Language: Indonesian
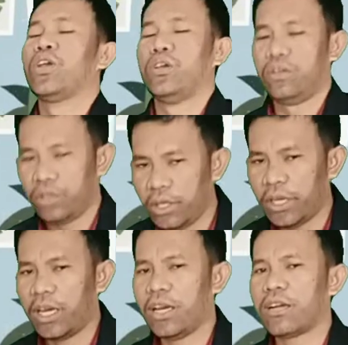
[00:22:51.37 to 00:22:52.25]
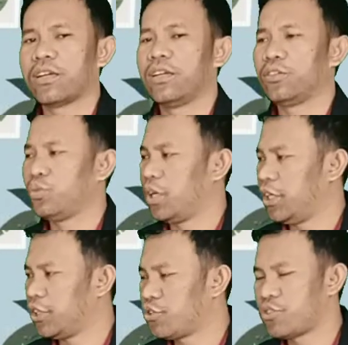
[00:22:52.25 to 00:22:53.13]
Iya, karena oh. Tuhan
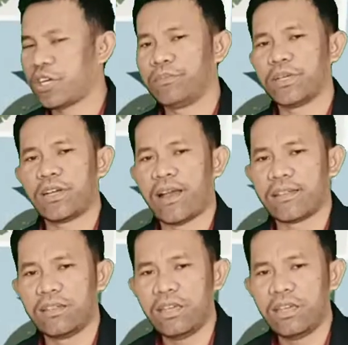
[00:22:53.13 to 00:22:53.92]
Yesus yang berkati.